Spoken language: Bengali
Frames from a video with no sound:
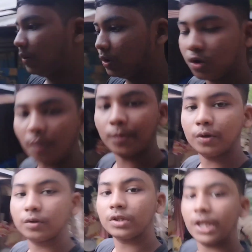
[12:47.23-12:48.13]
তোমাদের সব
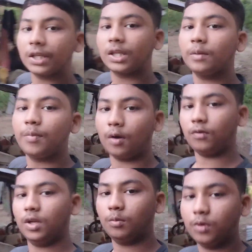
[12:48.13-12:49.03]
ভিডিওতে দেখতেই
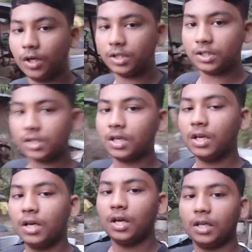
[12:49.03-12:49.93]
পাও লেবু গাছ
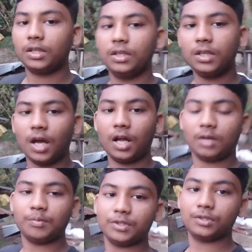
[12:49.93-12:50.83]
আর কি
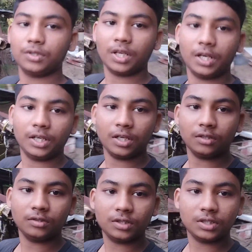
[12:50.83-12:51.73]
আর পিছনে এটা
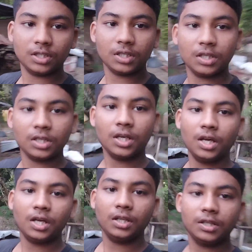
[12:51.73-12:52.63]
হচ্ছে
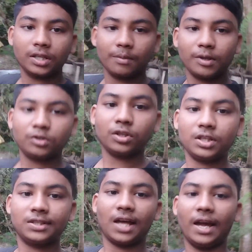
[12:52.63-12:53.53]
দেখতে পাচ্ছ
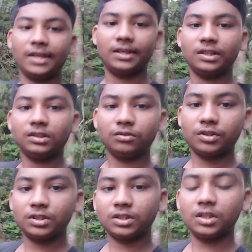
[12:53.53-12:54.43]
একটা সাইকেল
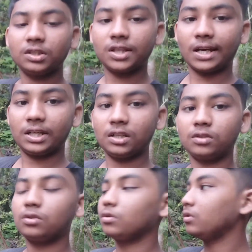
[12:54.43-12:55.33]
রয়েছে
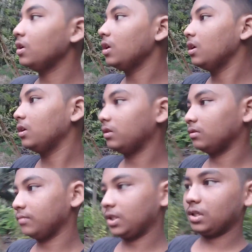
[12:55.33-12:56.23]
সাইকেলে তো
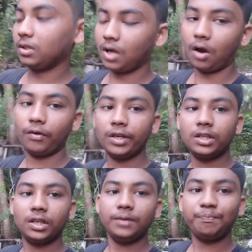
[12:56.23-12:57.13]
মানে হাওয়াই
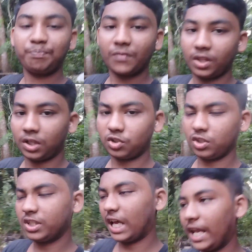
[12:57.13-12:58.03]
নেই তার
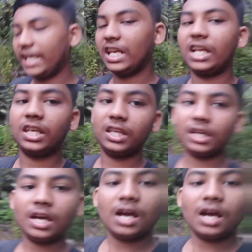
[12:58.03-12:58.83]
জন্য চালাই না আর কি